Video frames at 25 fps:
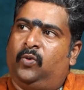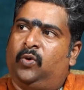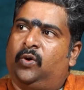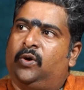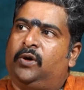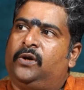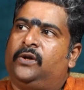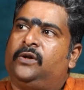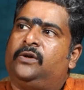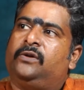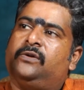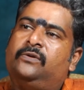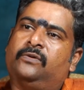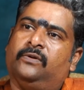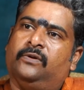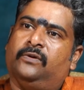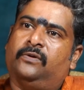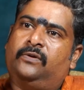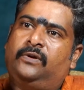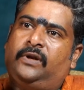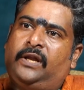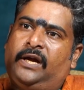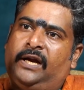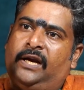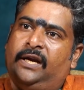ஒரு
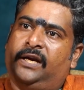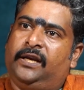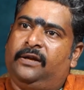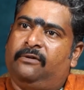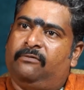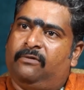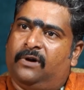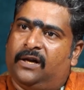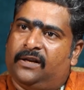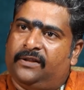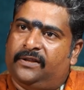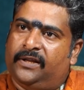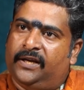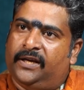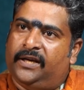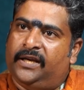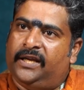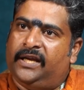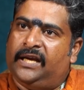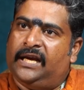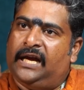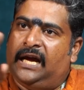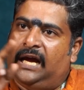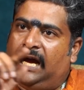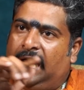நெகட்டிவ் வார்த்தையை
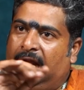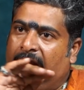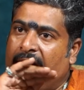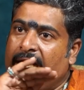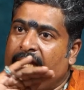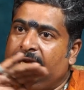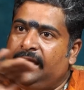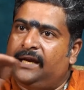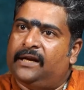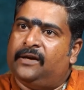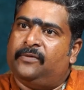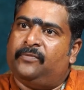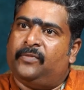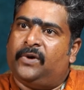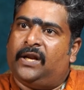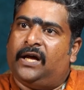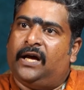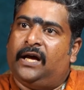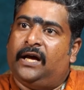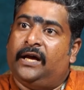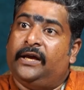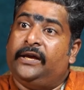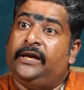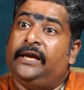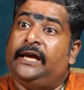நீங்கள் அழிக்கணும்னா
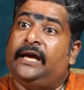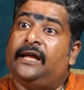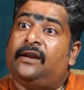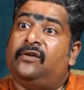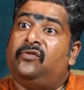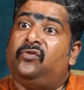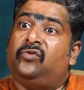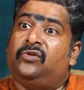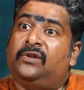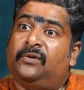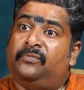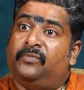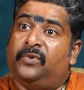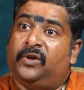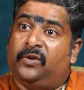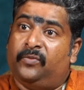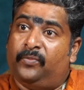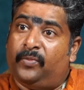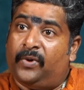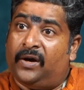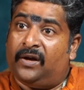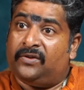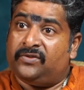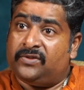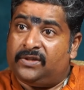இரநூத்தம்பது
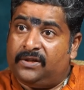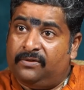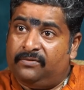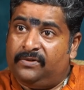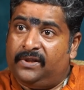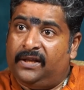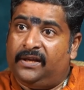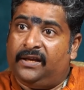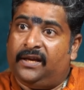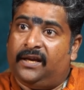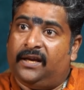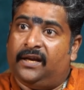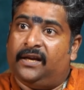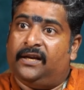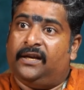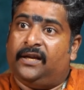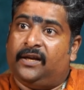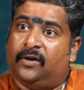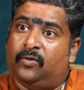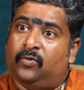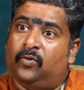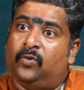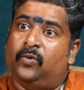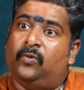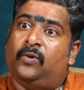பாசிட்டிவ் திங்கிங்கை
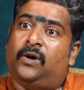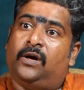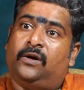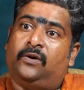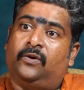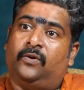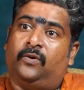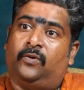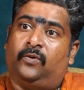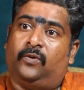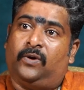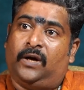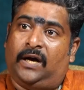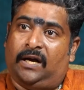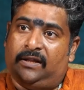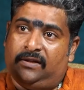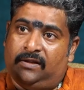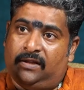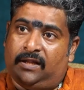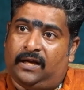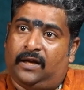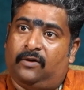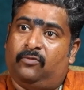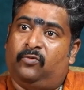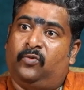நீங்கள் உருவாக்கணும்
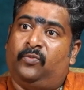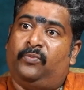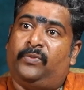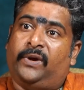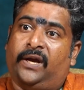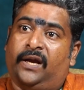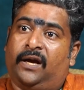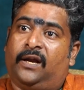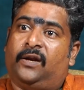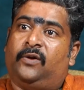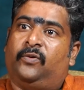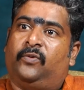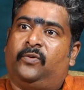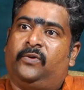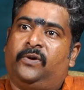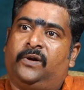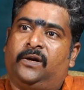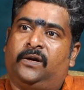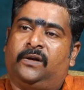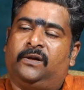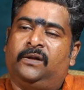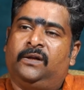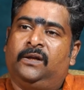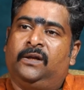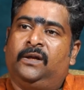அதுதான் உண்மையான
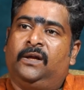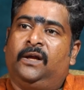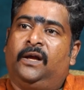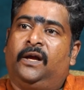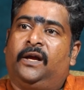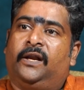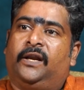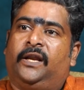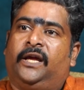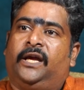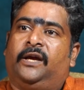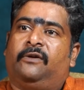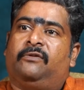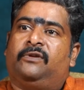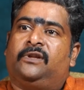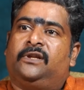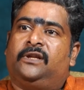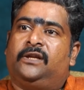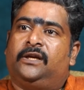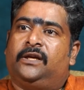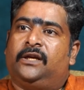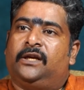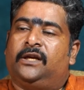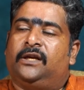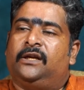ஒன்று நீங்கள்
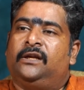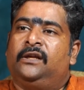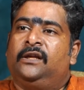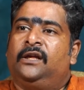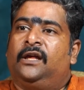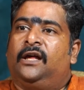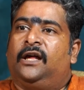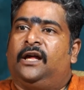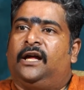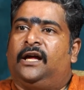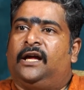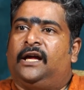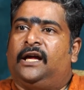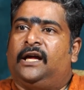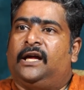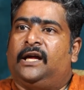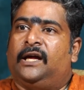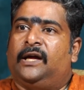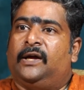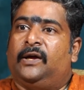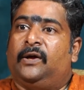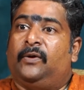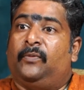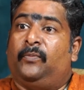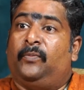வந்து
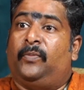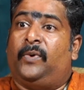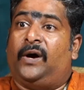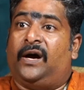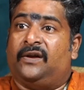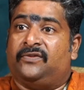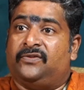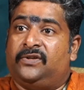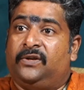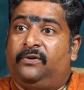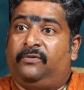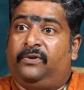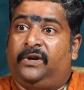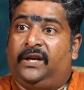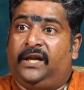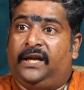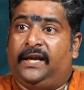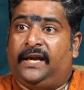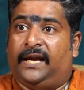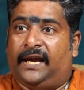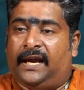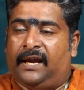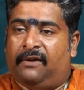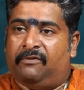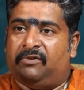பாசிட்டிவிட்டி
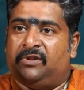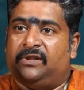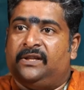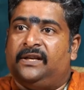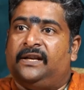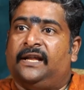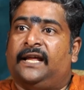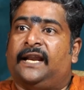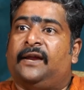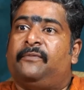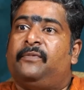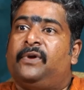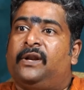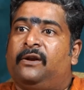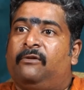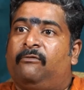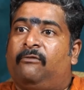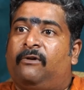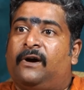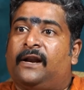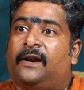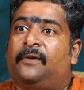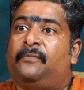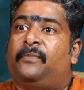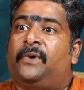ஏன் வந்து நிறைய பேருக்கு
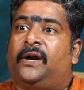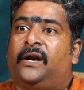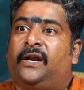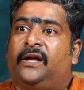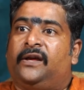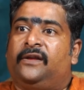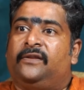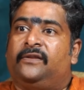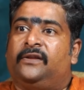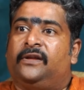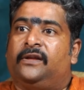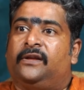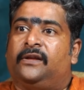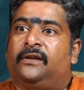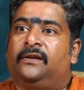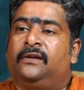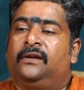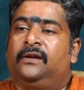வர மாட்டேங்குது